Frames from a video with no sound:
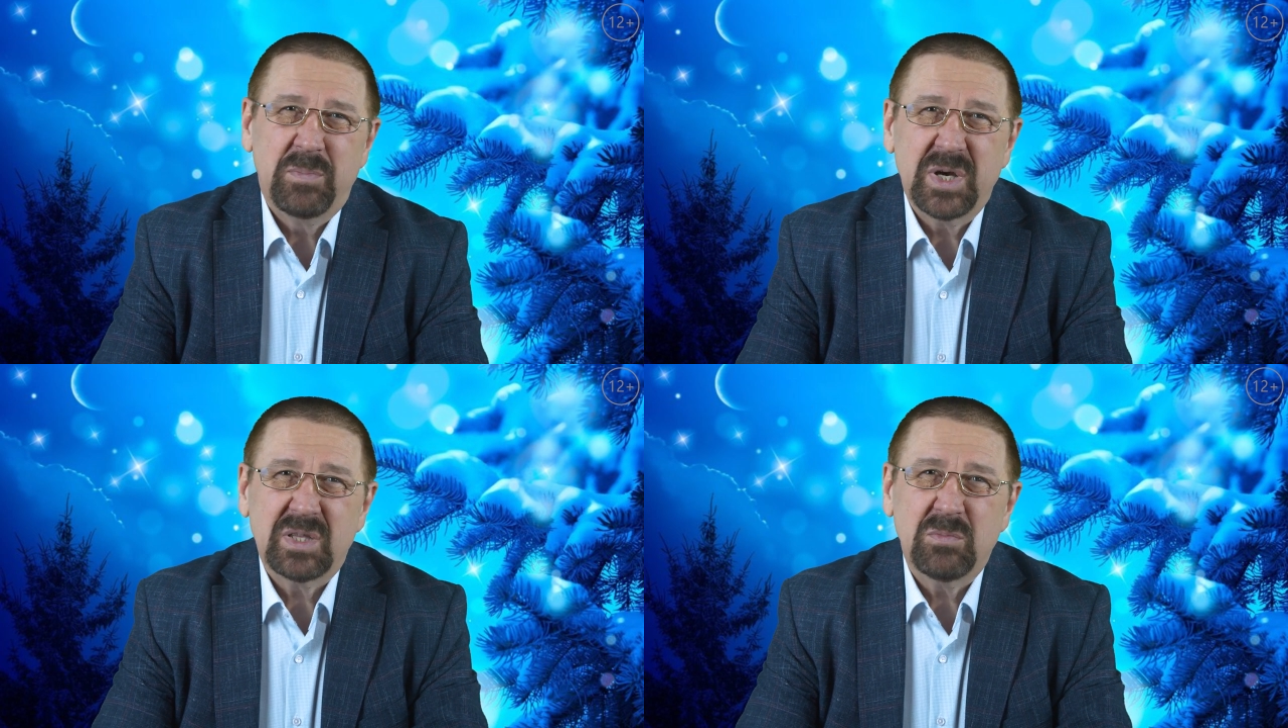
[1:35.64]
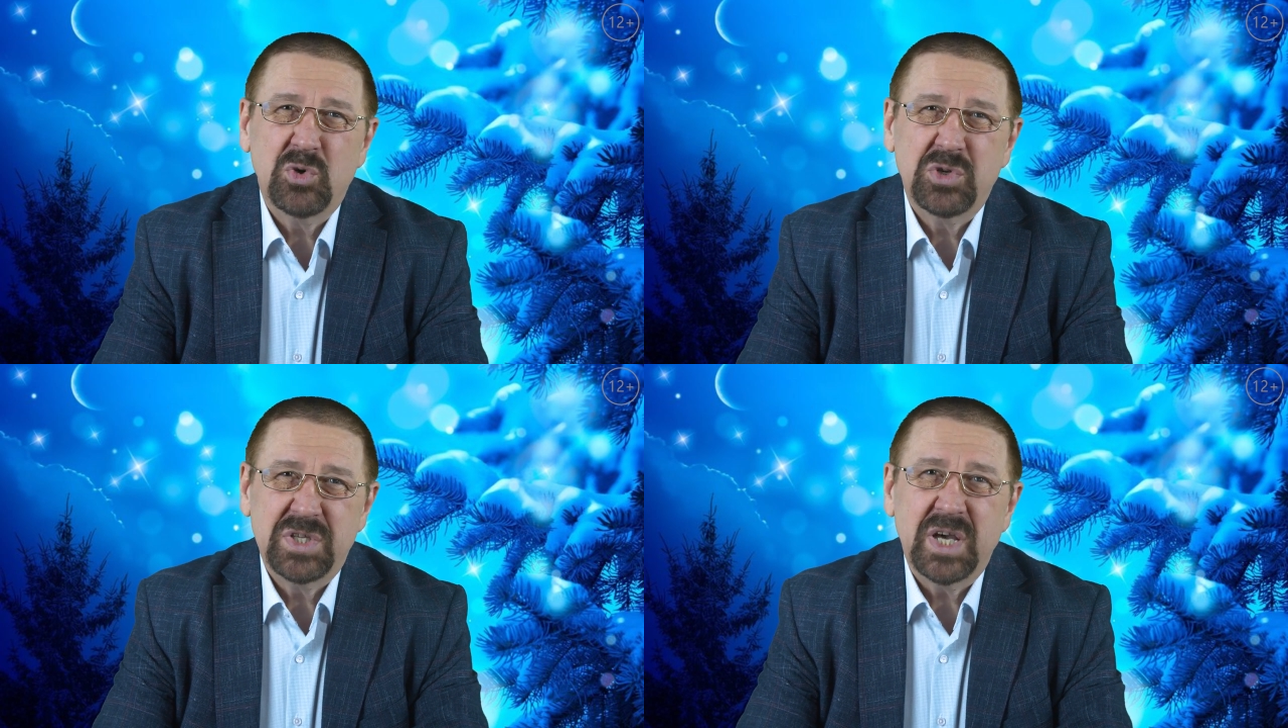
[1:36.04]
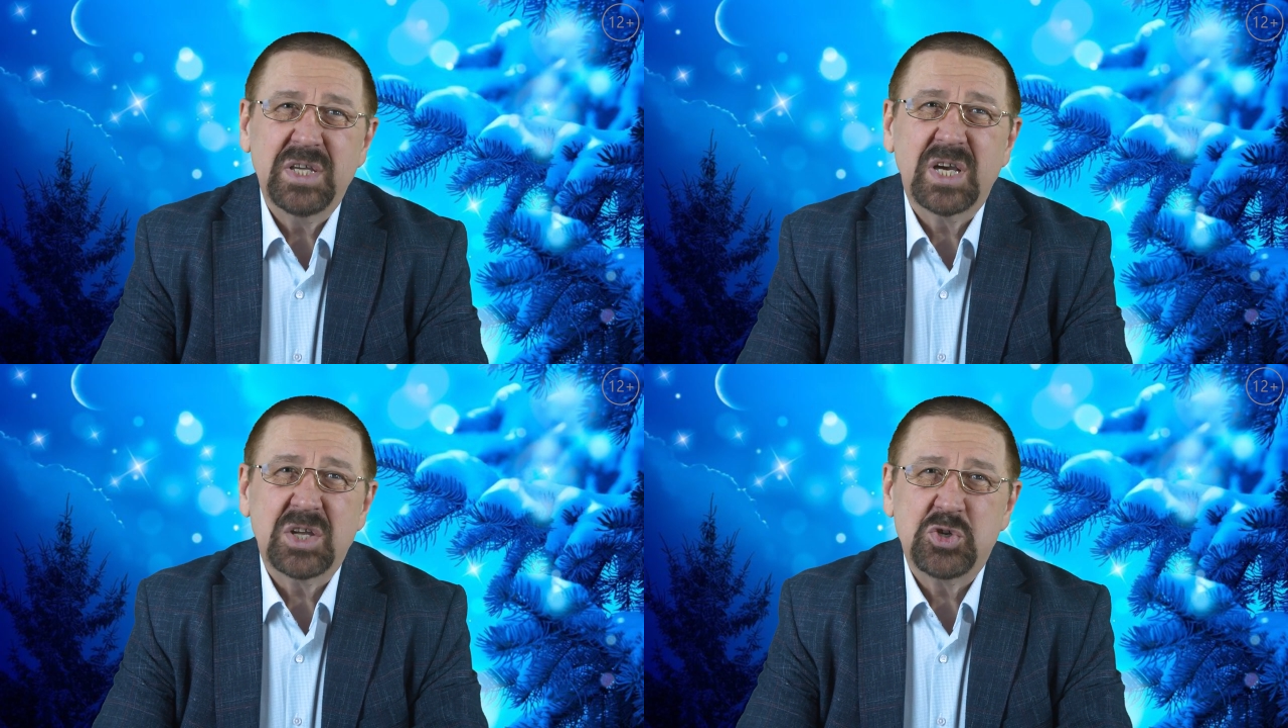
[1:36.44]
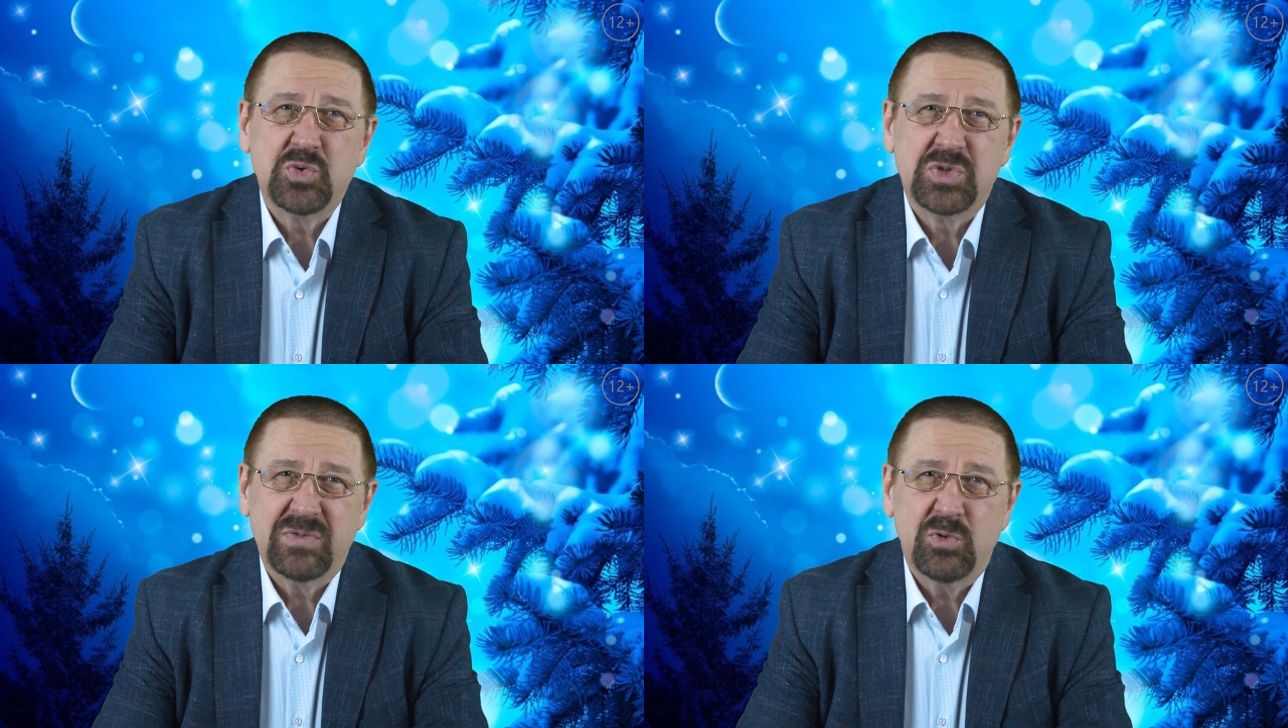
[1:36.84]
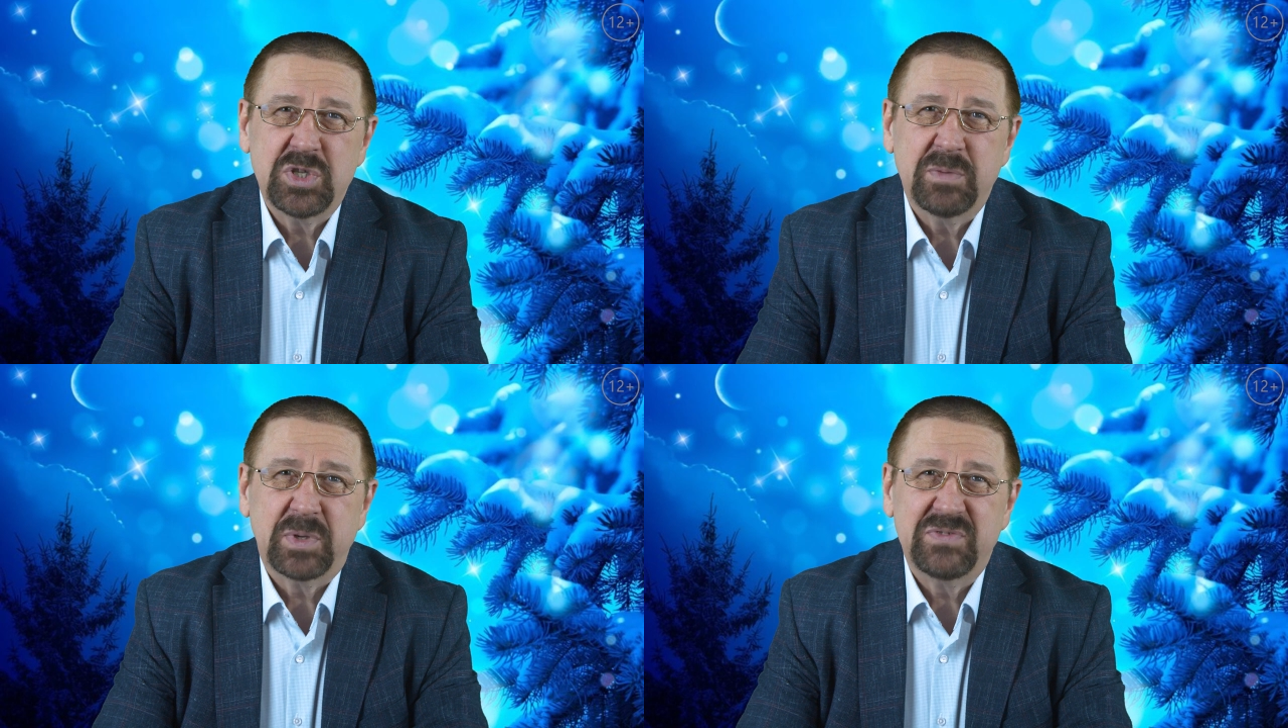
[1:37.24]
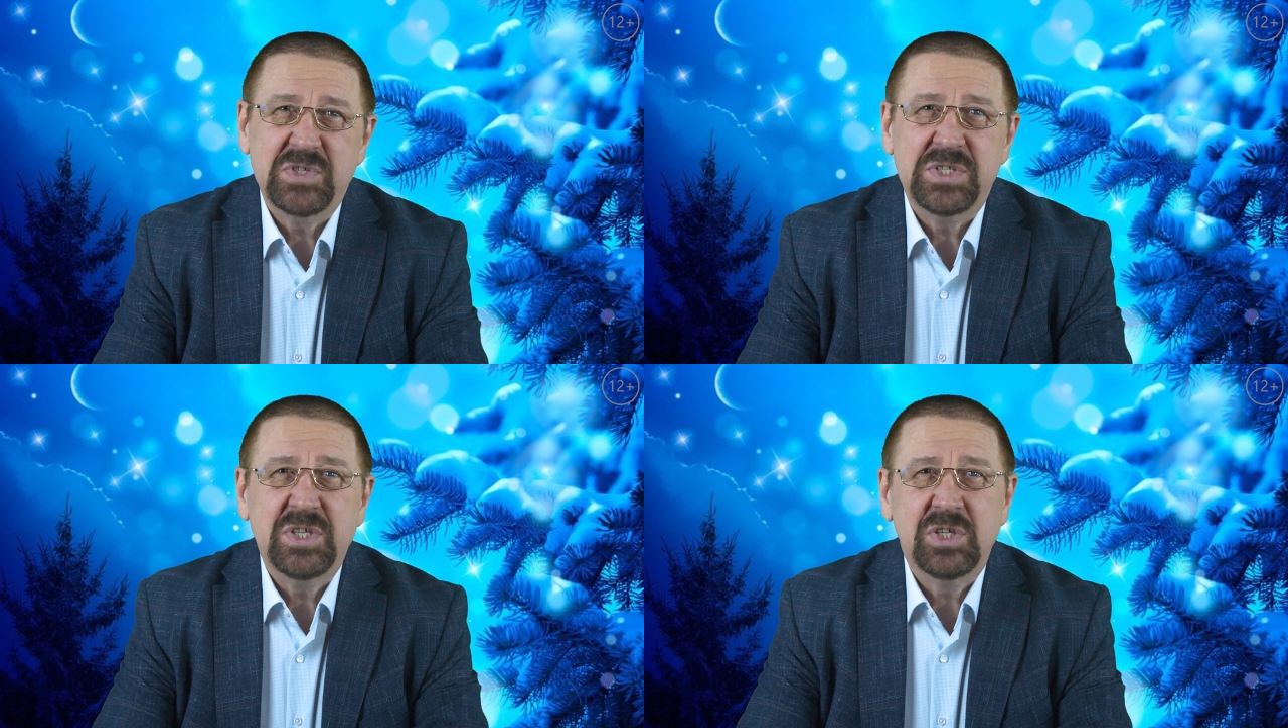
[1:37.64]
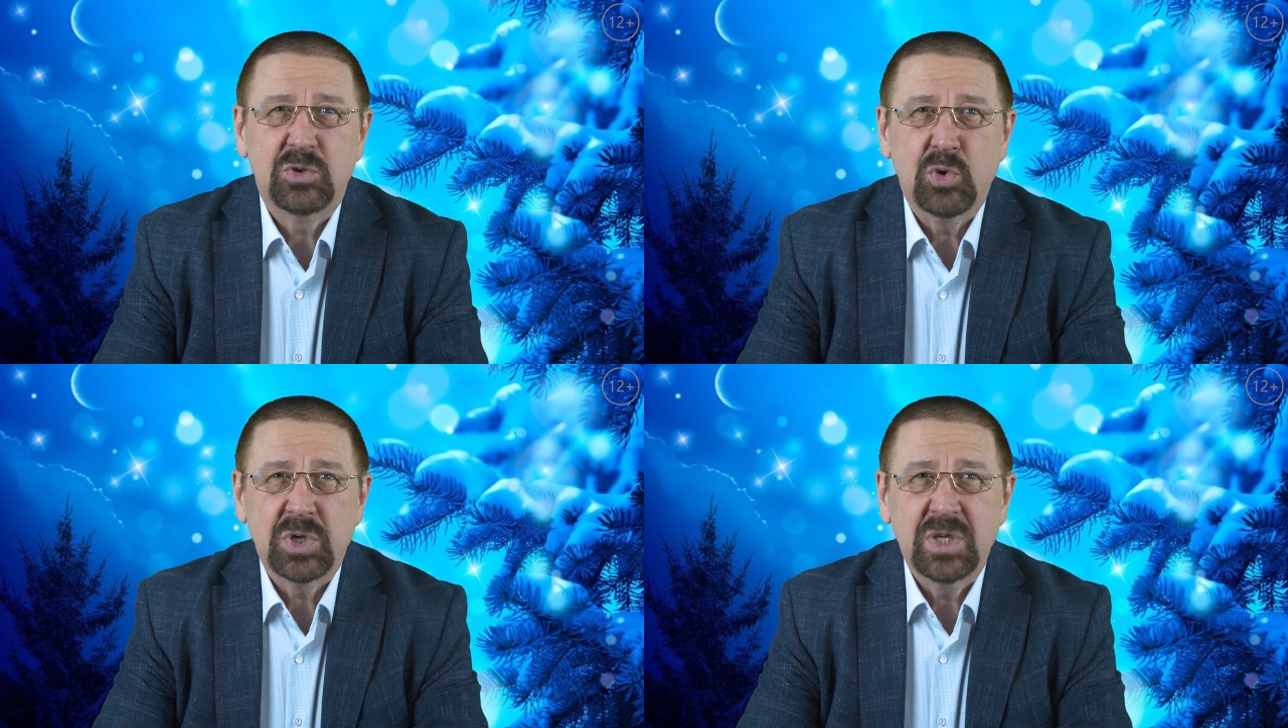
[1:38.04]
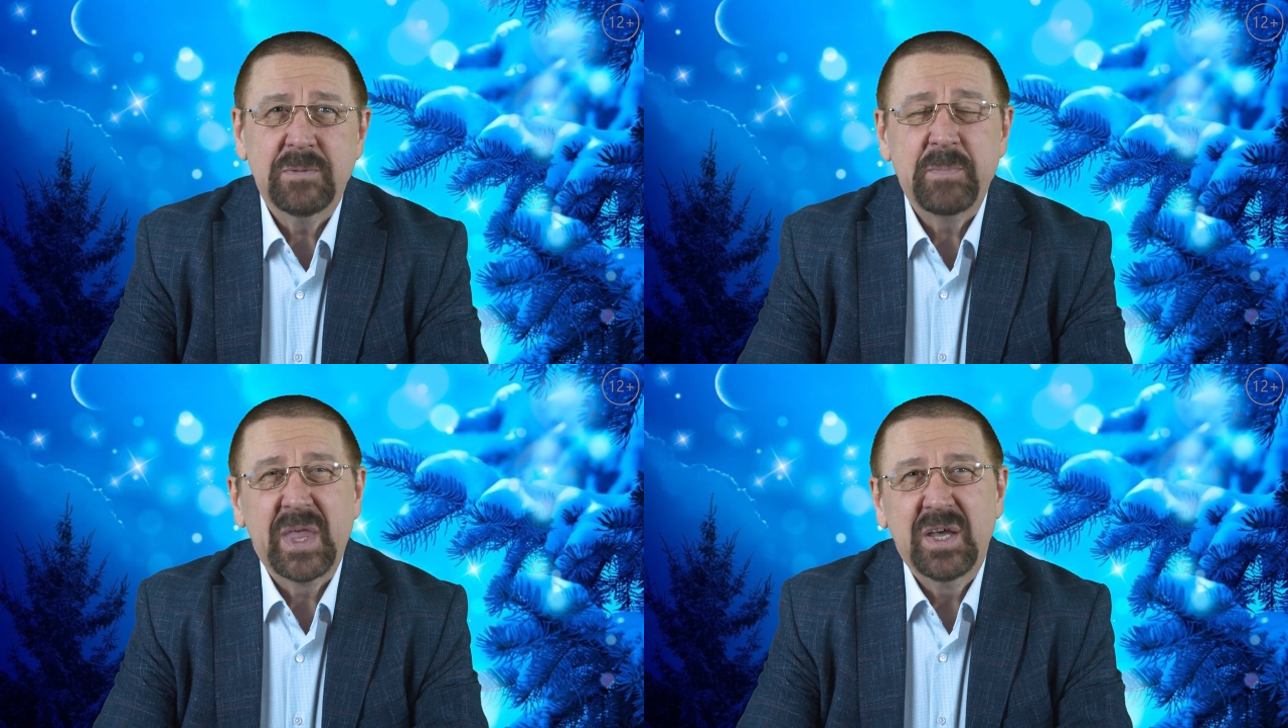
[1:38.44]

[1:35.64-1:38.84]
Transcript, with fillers: Поэтому я и хочу сегодня подвести итоги